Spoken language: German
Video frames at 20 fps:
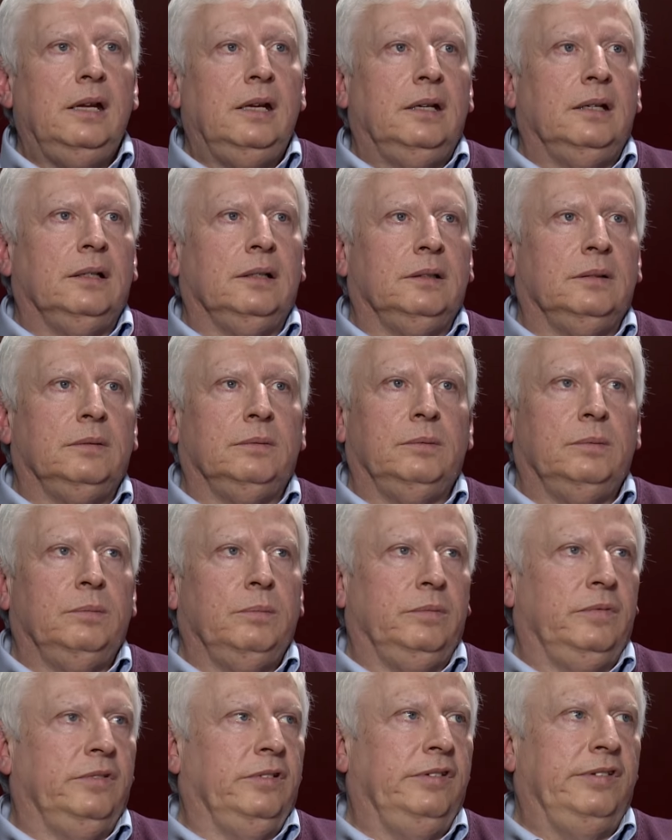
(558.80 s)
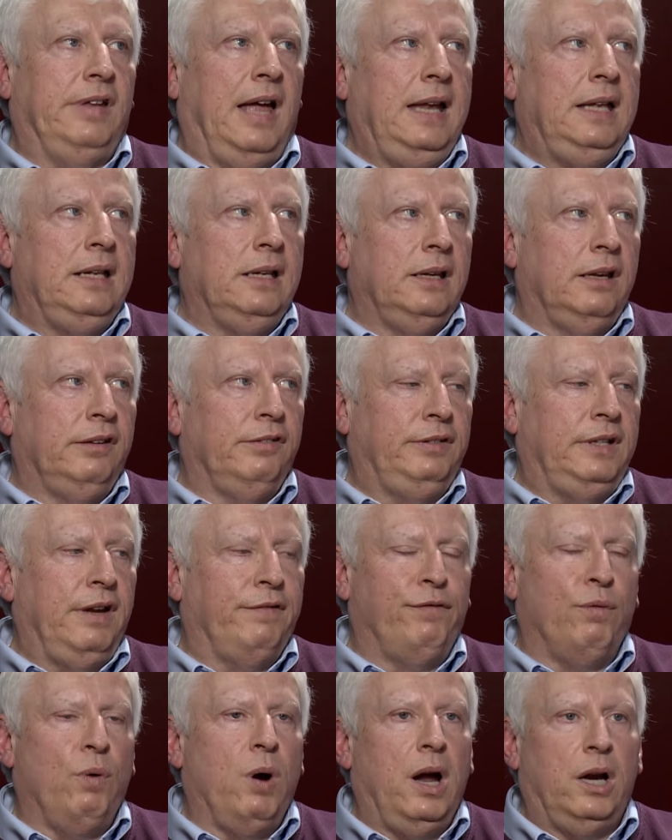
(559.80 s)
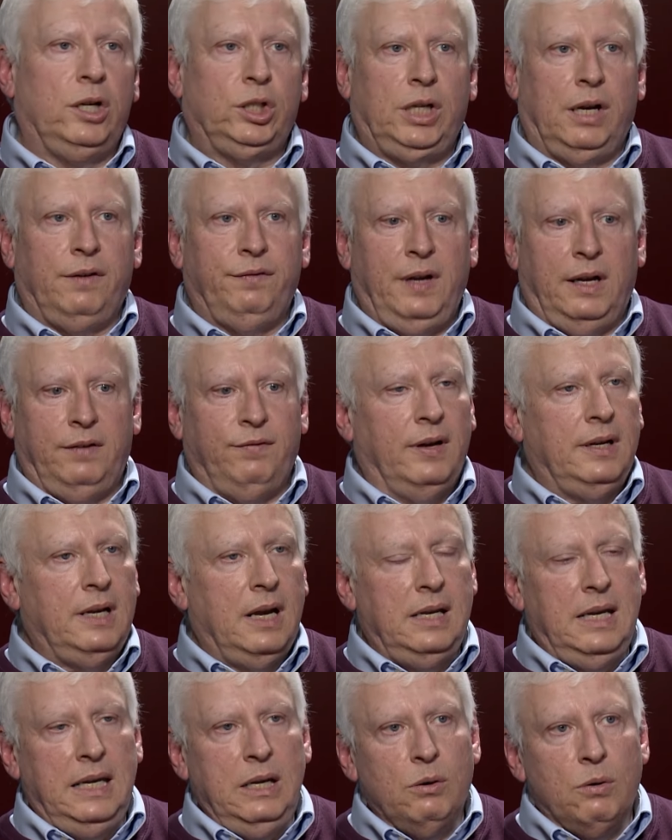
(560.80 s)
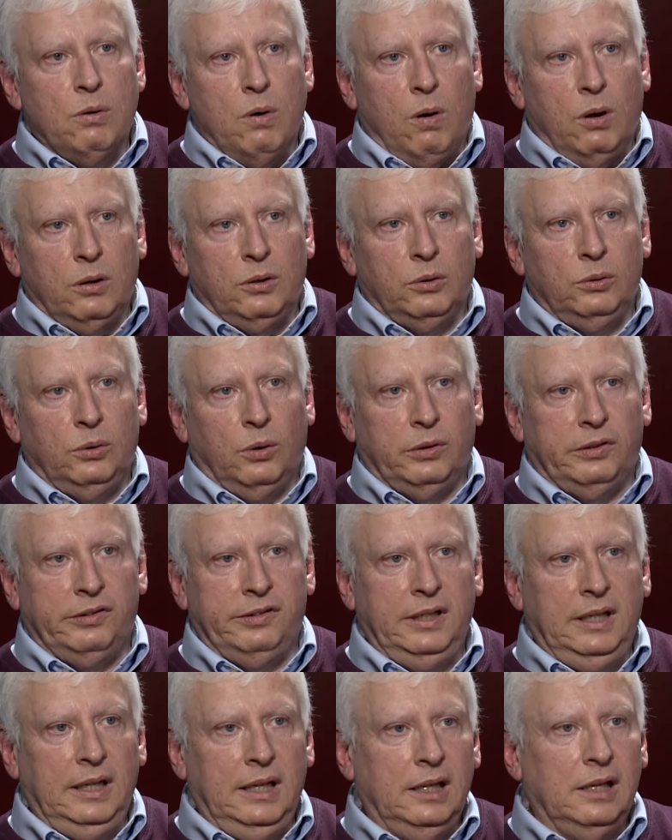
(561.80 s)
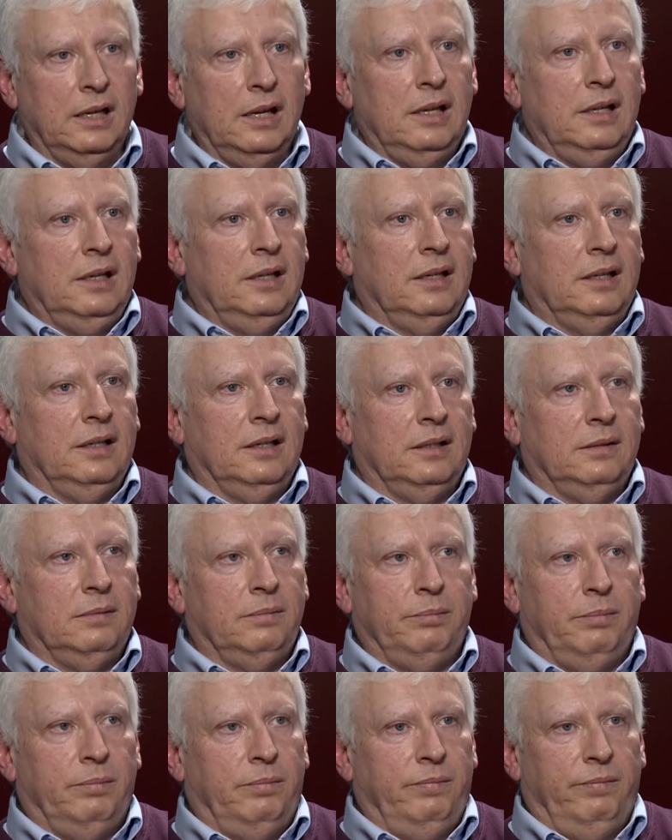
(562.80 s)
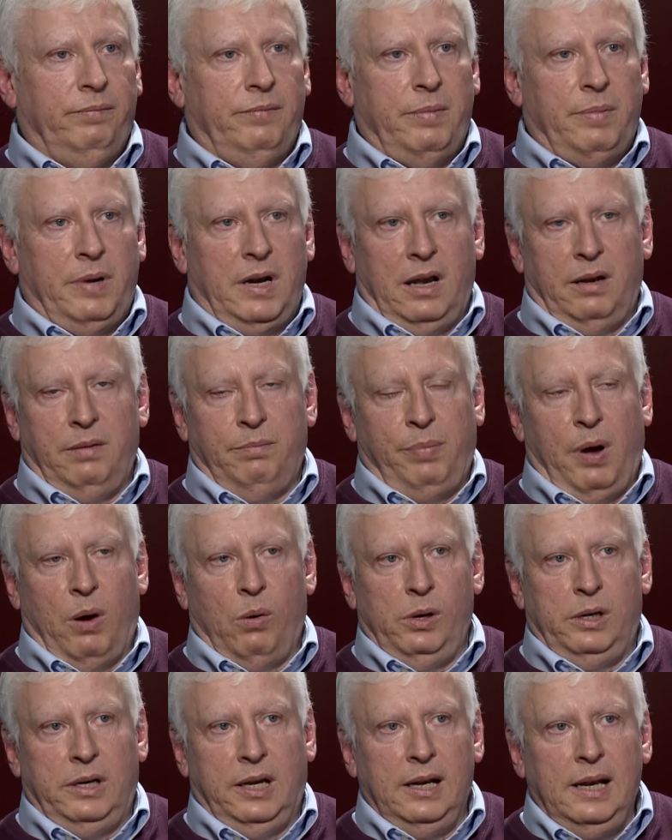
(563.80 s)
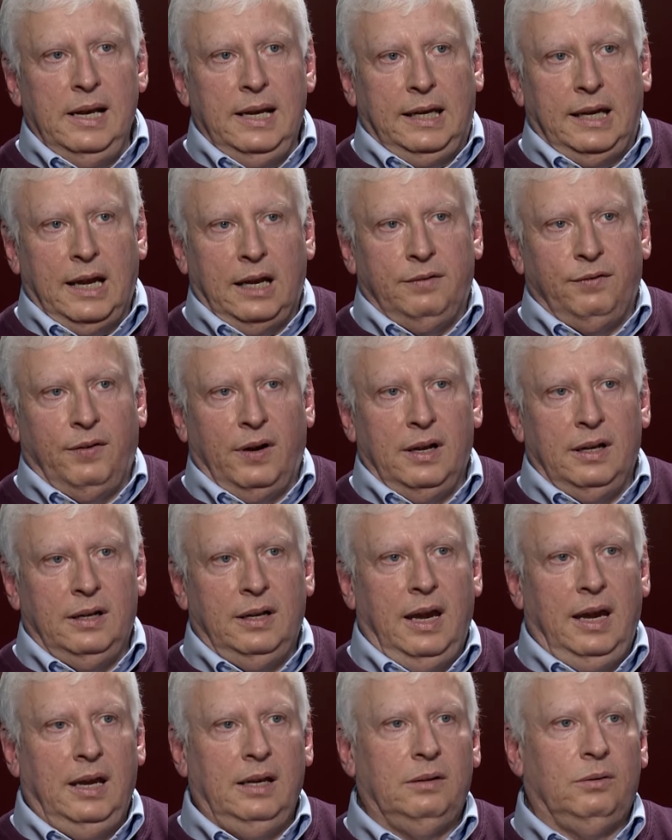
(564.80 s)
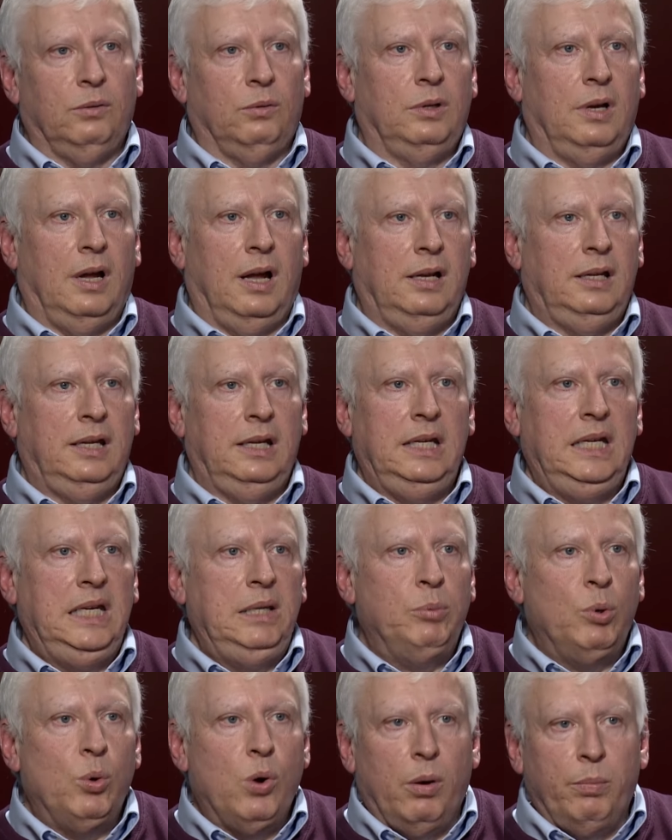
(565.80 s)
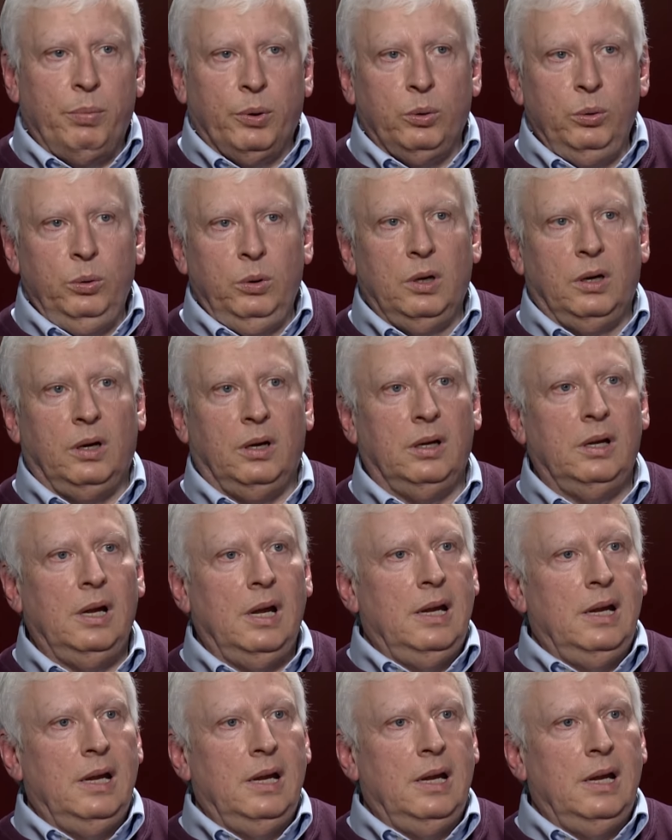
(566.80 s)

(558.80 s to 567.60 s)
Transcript: äh, zu Zeiten der Vorherrschaft etwa der Neoorthodoxie, äh, wenn man an Paul Tillich etwa denkt oder an die Niebuhr-Brüder,